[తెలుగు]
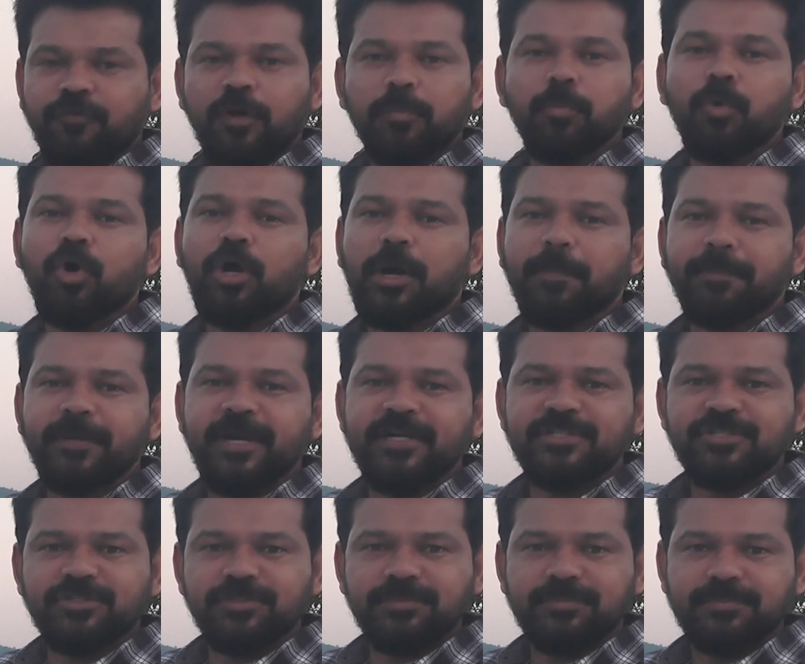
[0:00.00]
ఫర్ మోర్
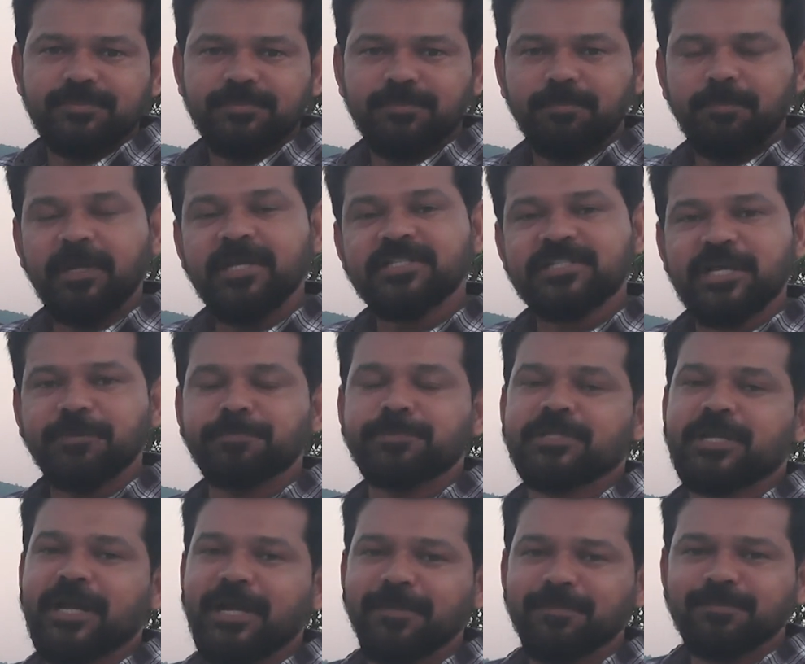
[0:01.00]
అప్డేట్స్ ప్లీజ్
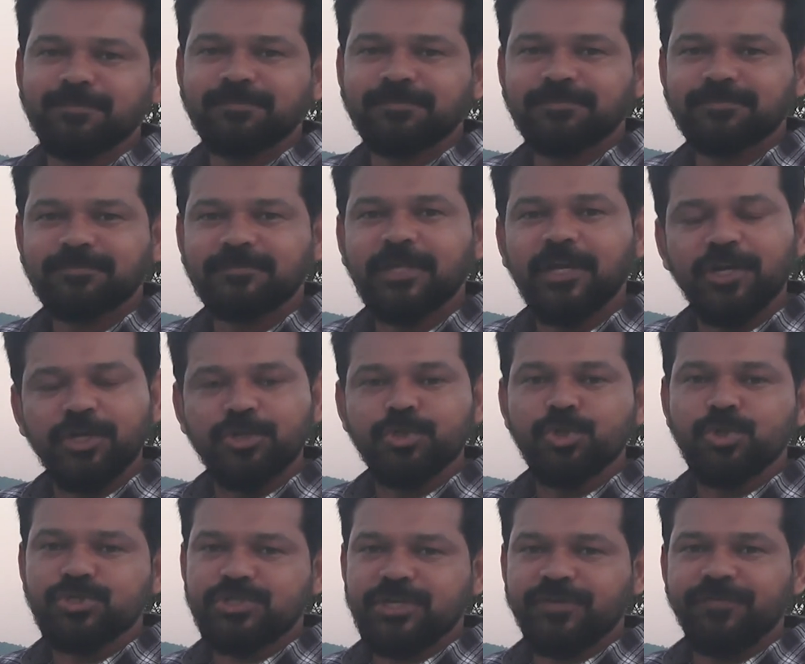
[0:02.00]
సబ్స్క్రైబ్ తెలుగు
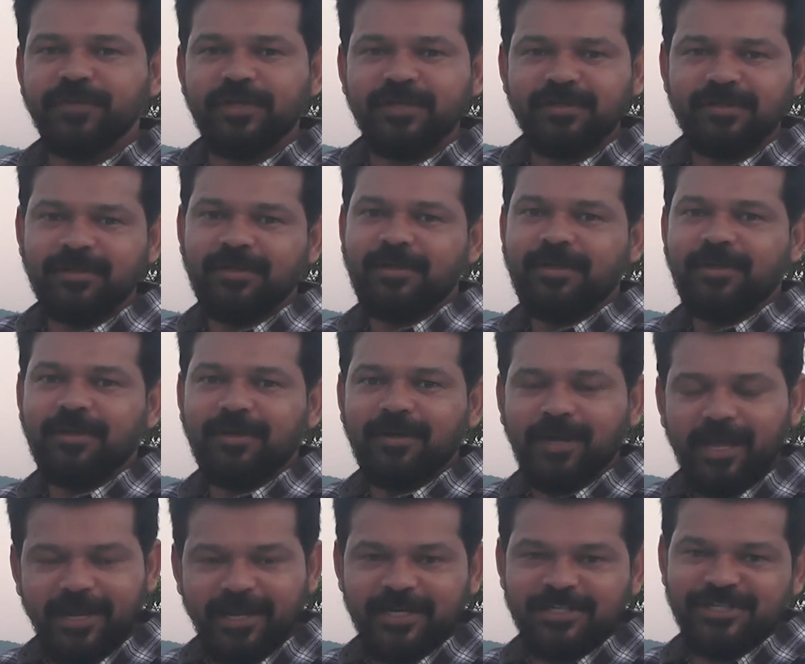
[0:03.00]
న్యూస్ టీవీ
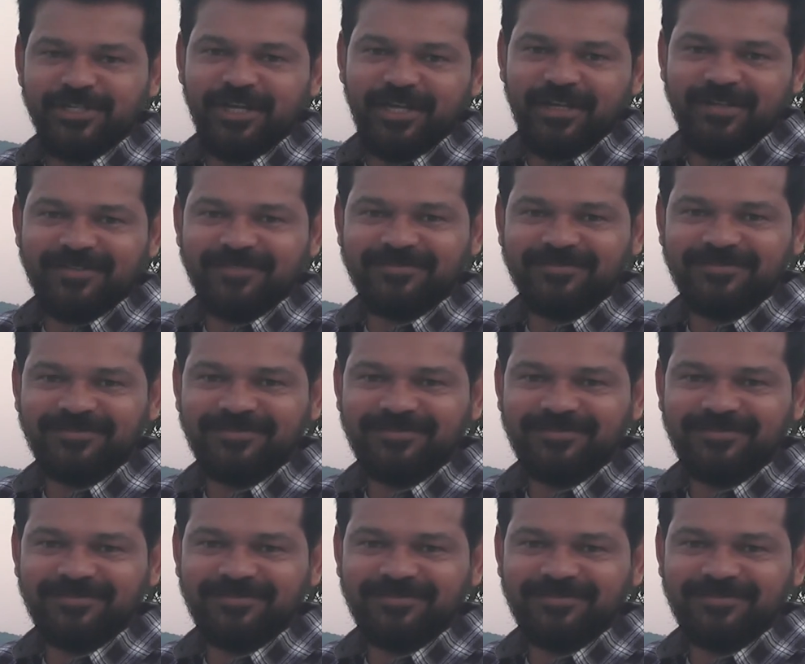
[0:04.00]
లైక్ అండ్ షేర్